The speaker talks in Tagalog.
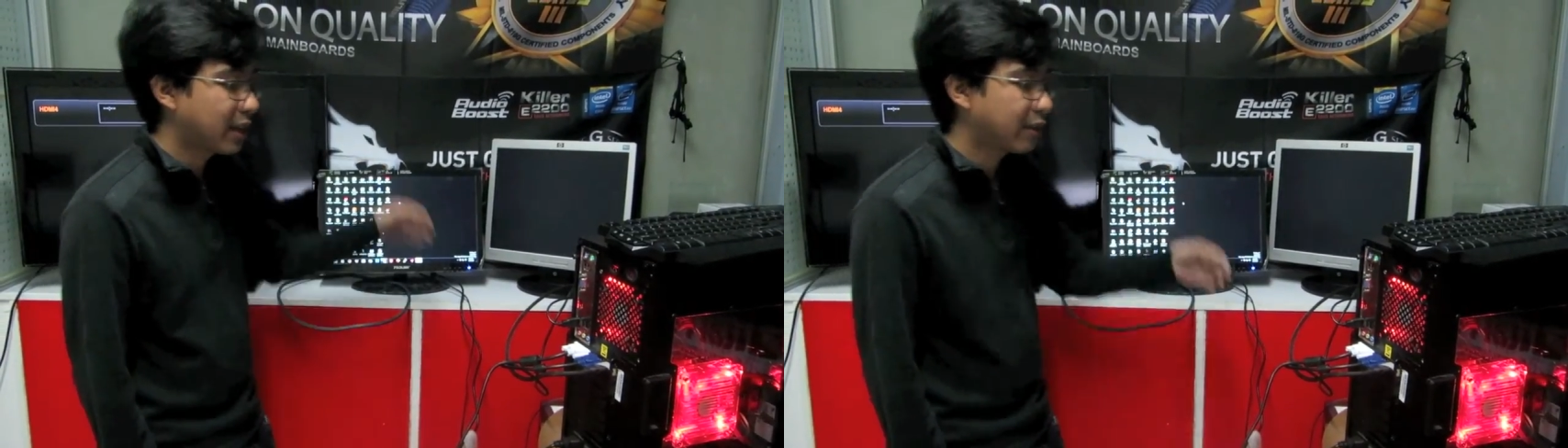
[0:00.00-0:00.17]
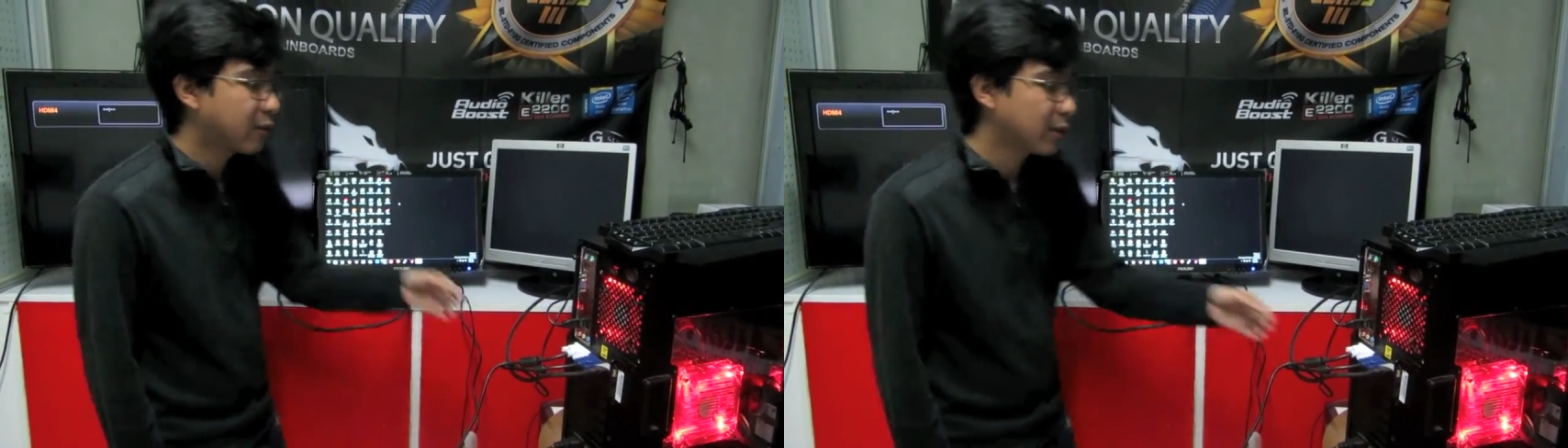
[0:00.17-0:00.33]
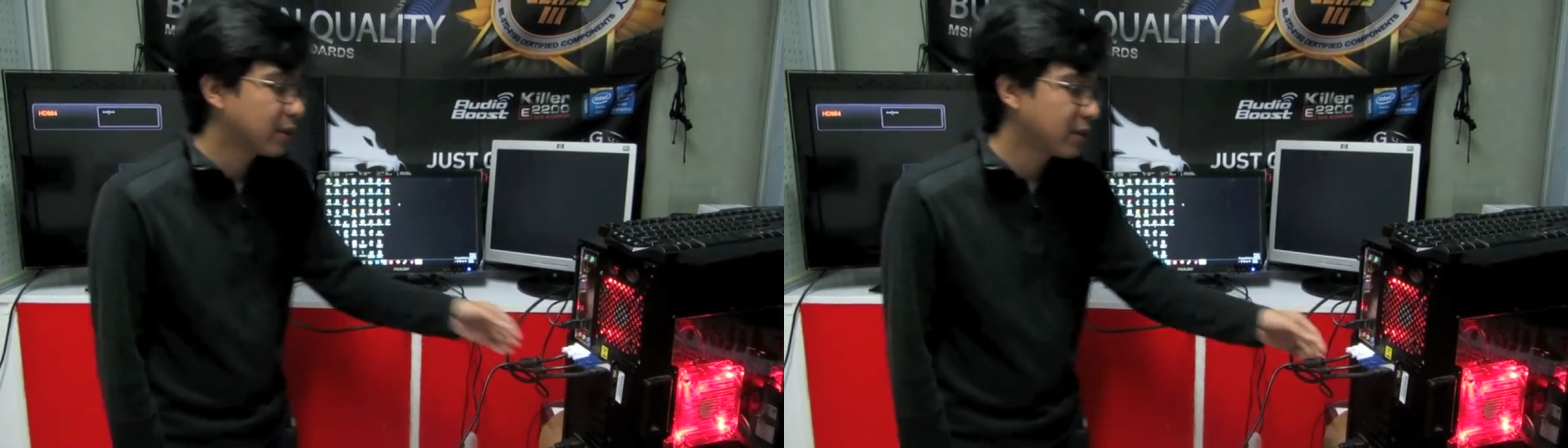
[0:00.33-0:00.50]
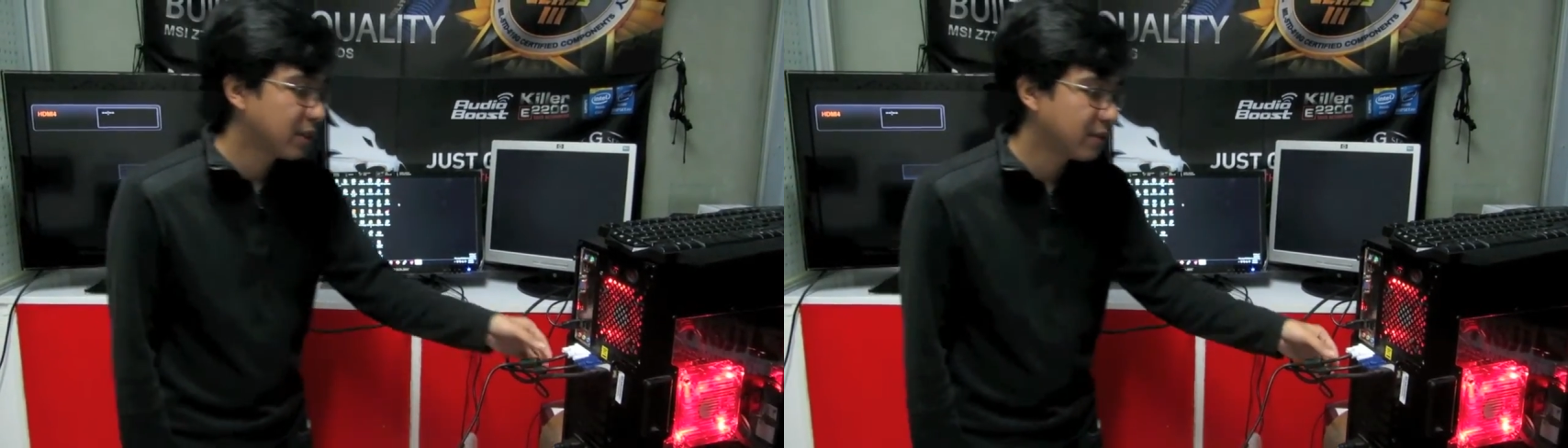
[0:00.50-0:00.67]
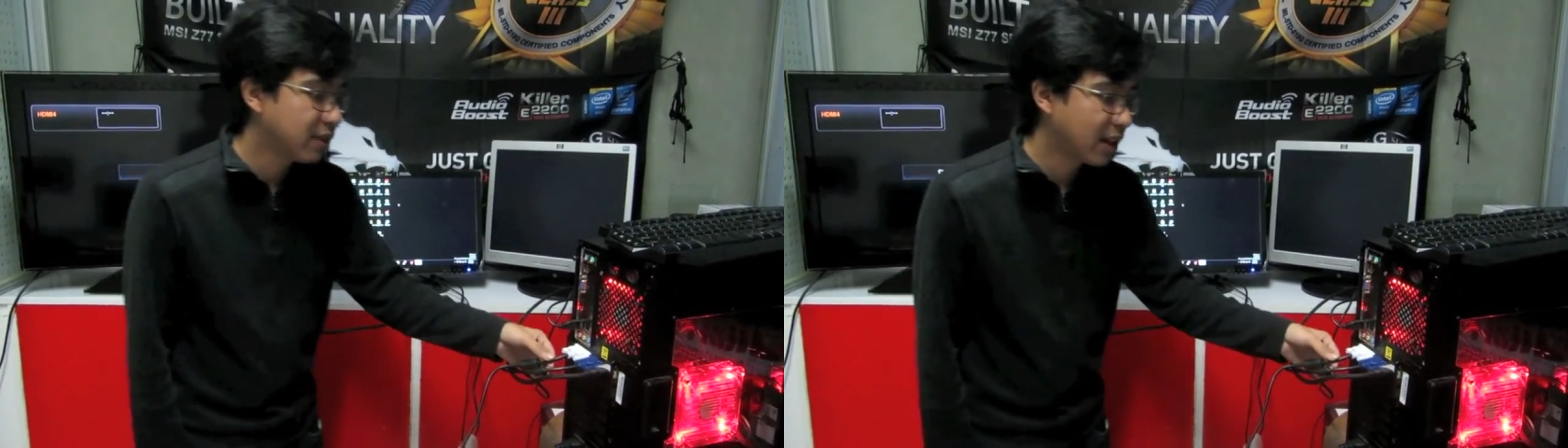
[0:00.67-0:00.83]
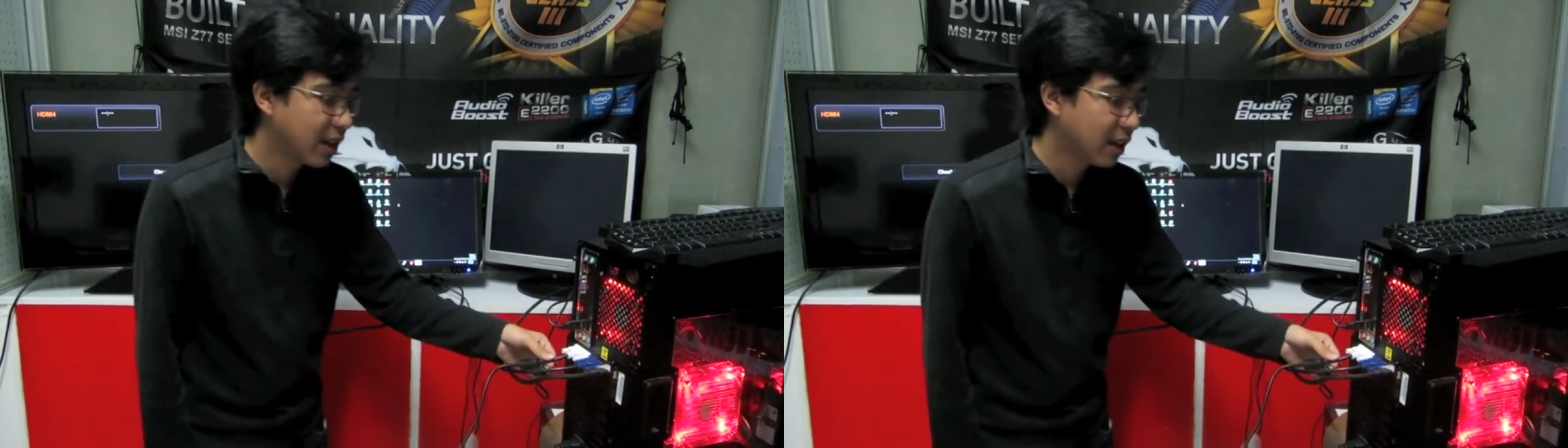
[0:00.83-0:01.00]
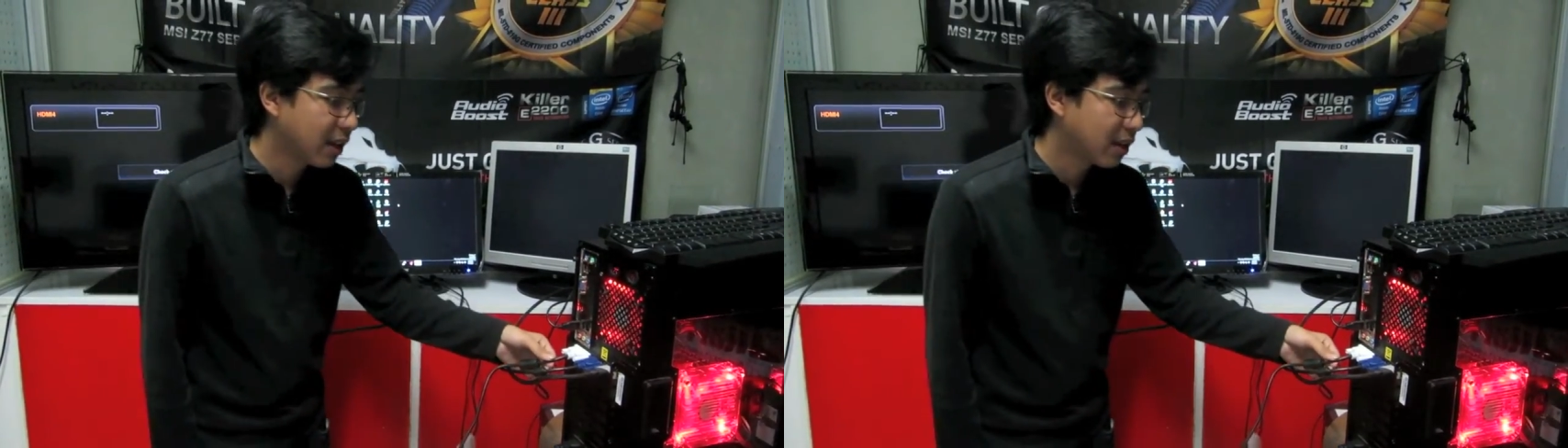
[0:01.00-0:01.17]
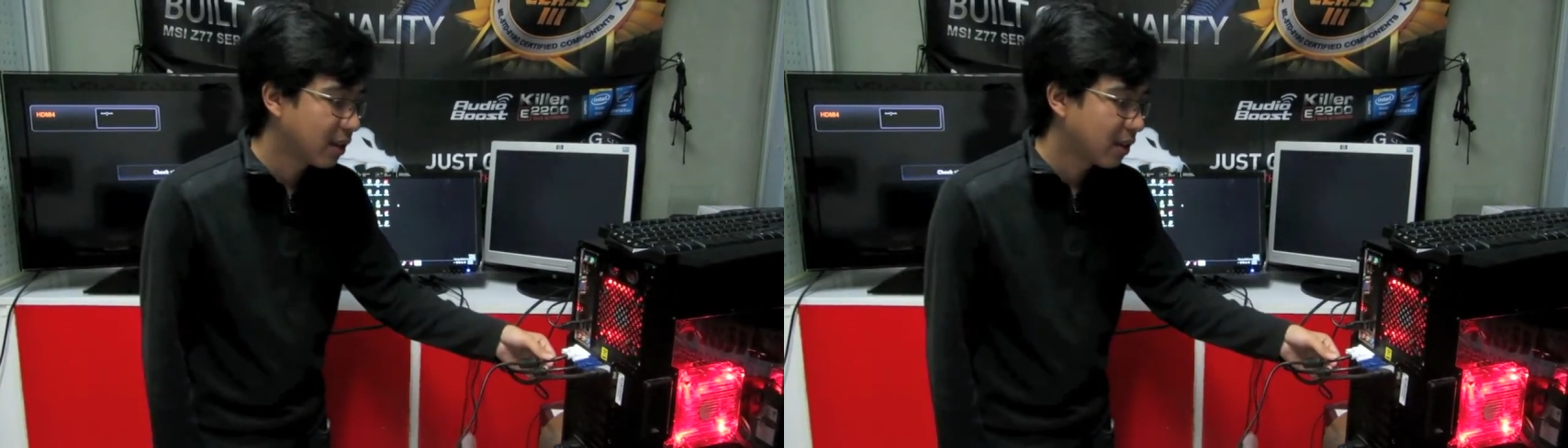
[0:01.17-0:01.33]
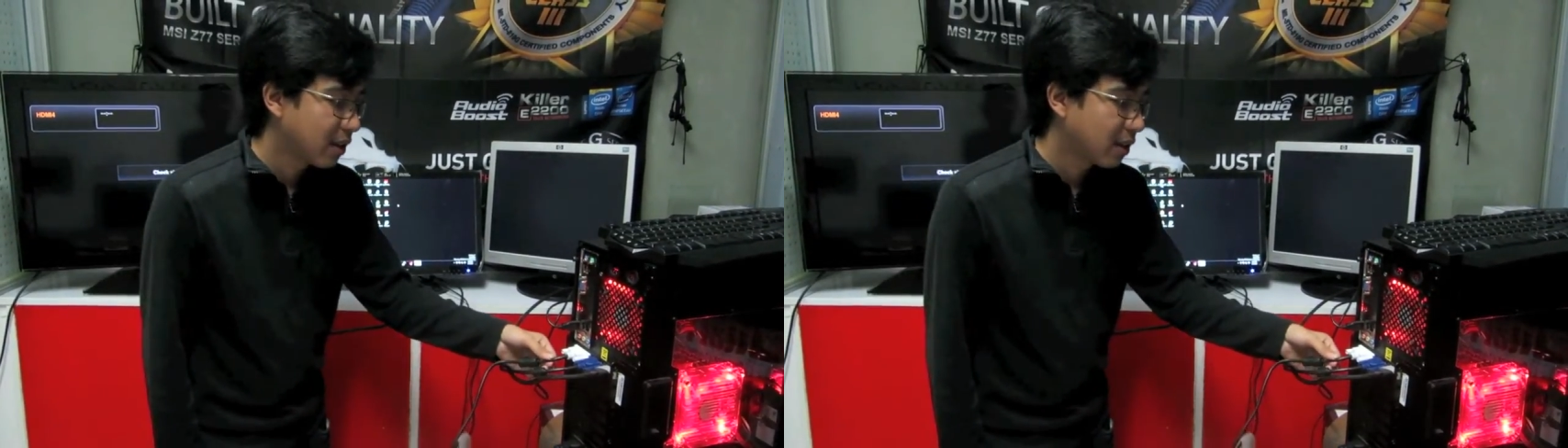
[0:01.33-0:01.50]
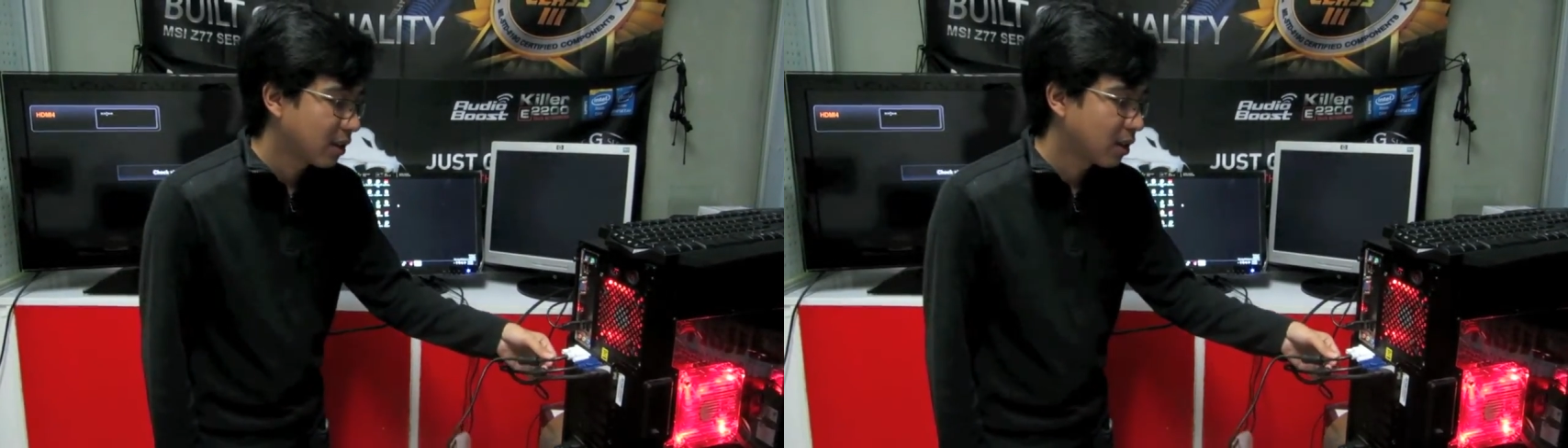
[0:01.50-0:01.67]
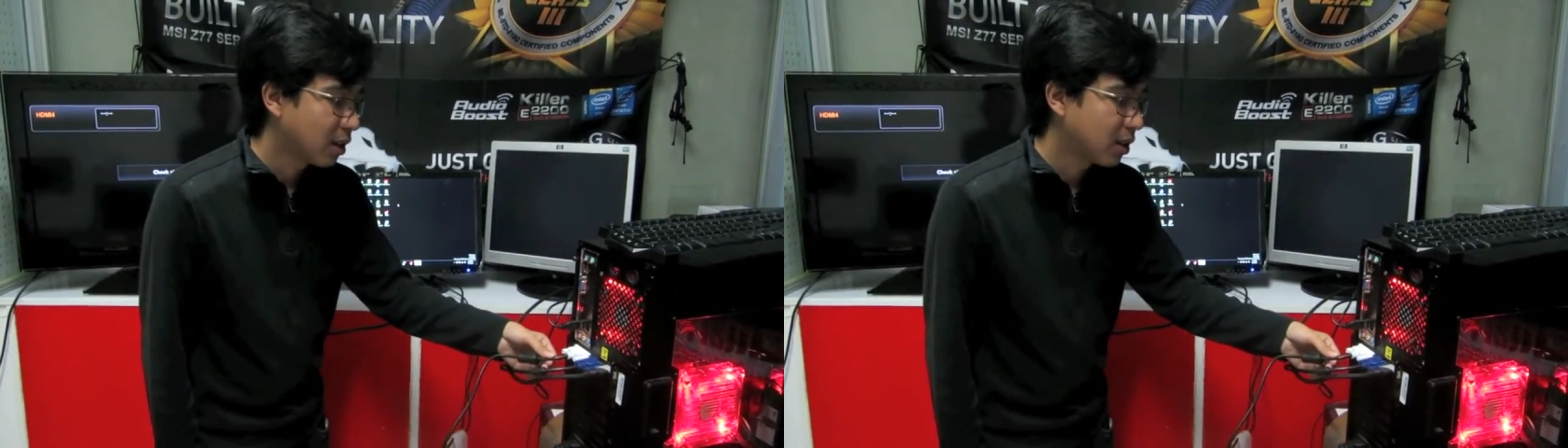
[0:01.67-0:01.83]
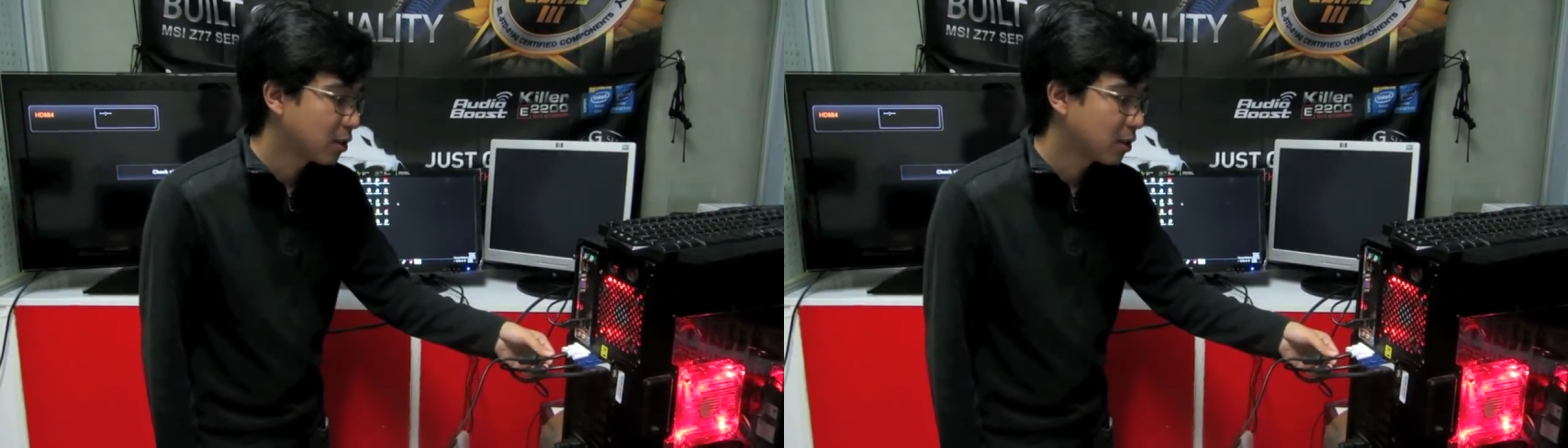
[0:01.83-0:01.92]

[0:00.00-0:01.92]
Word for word: niya for DVI. Uh, ah,